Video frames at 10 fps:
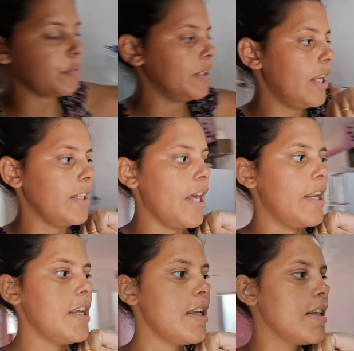paneirinho tá
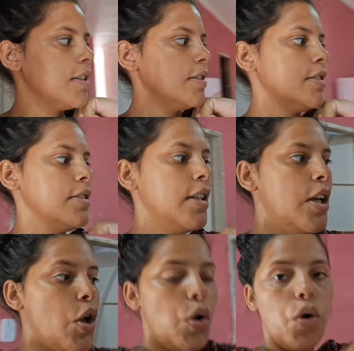ali.
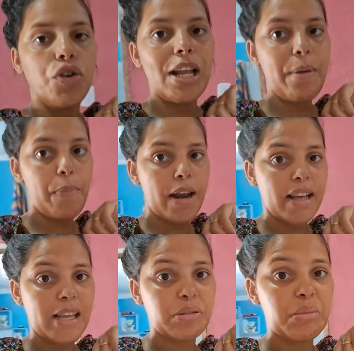Hoje era meu
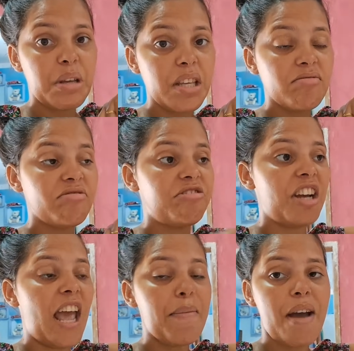pré-natal também.
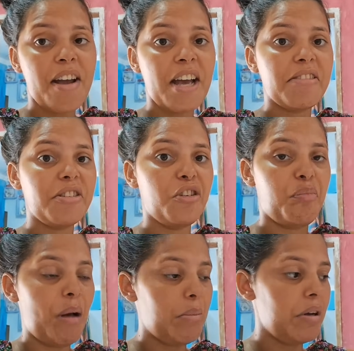Foi remarcado de
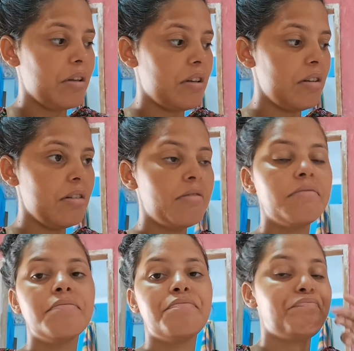novo pra amanhã.
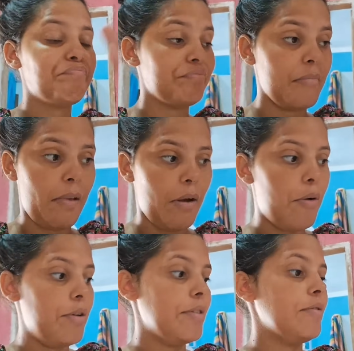
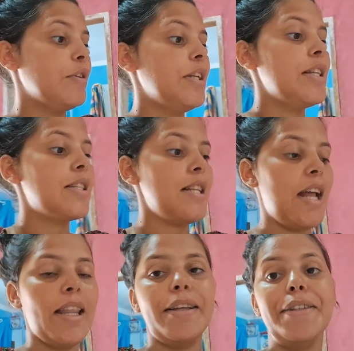Olha, vou nem dizer nada.